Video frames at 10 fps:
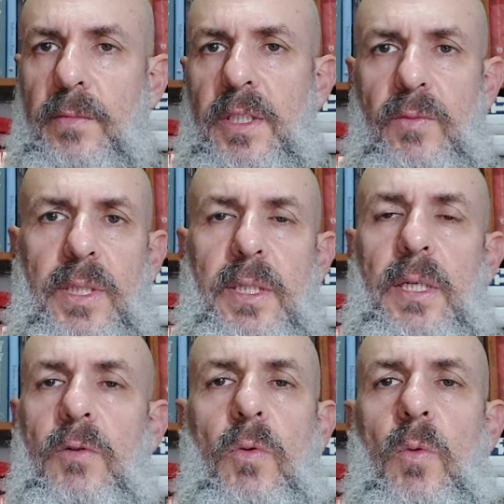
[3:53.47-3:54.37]
Então,
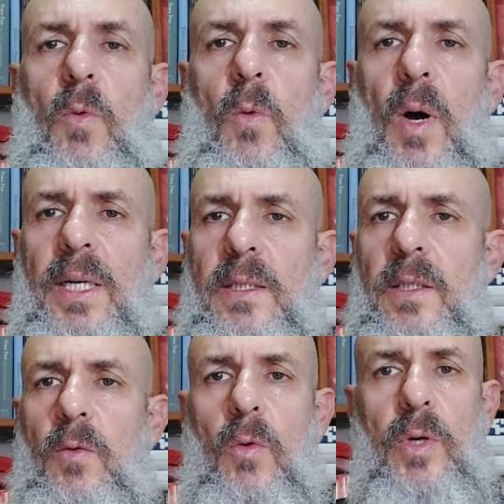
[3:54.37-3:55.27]
assim, qual,
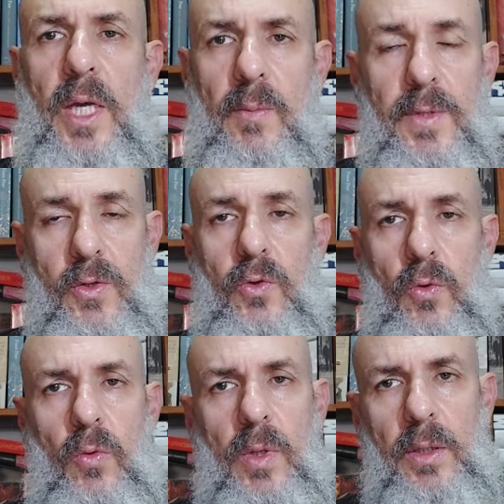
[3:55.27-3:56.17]
quase qualquer
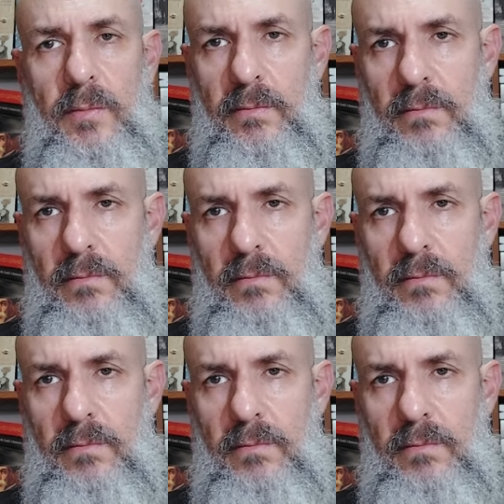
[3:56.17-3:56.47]
pessoa,